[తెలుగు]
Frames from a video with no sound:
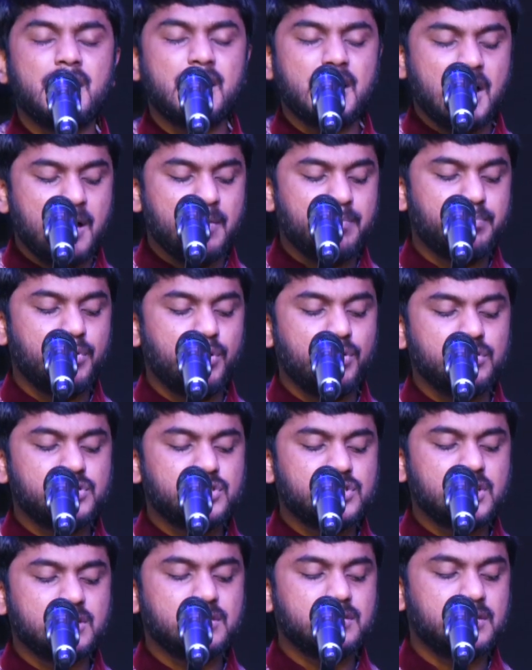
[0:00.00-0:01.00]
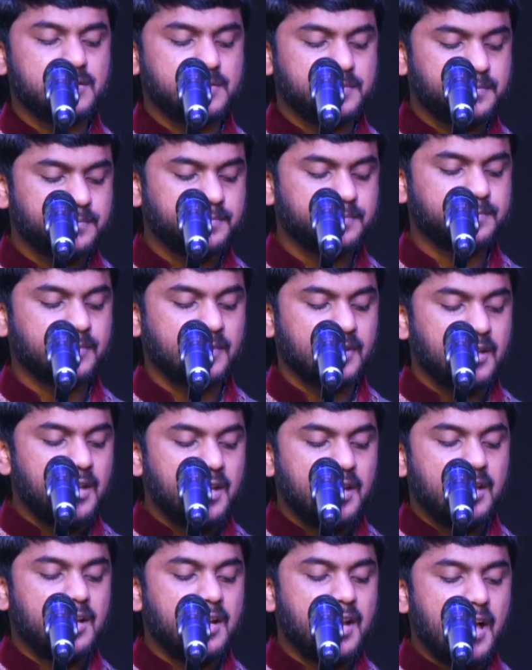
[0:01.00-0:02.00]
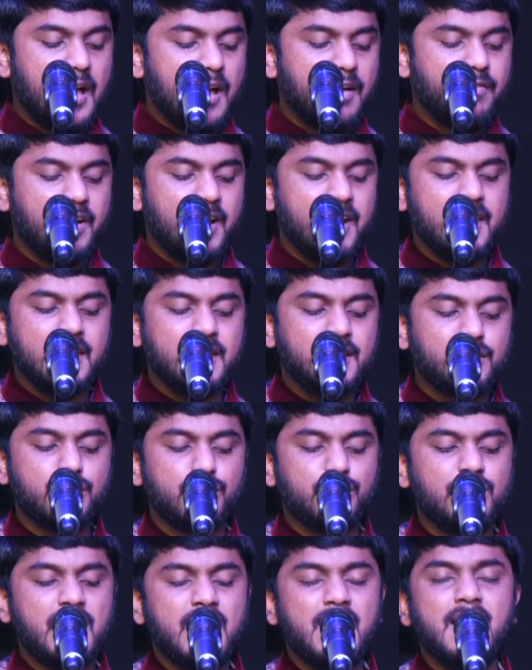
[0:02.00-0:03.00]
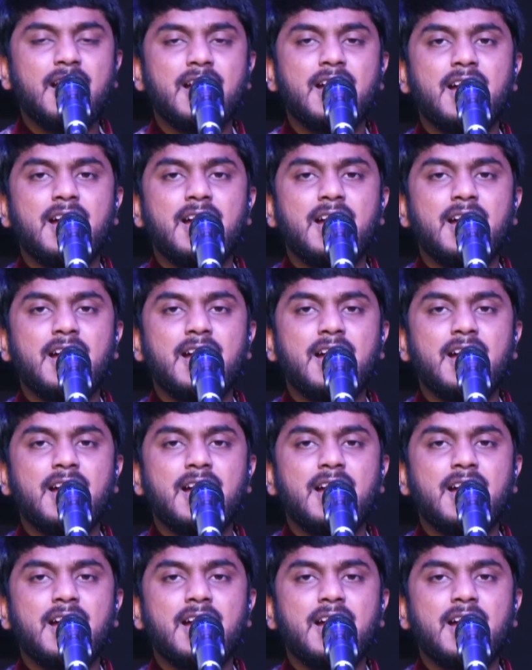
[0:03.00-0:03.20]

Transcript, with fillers: నా పోషకుడా నా వైద్యుడా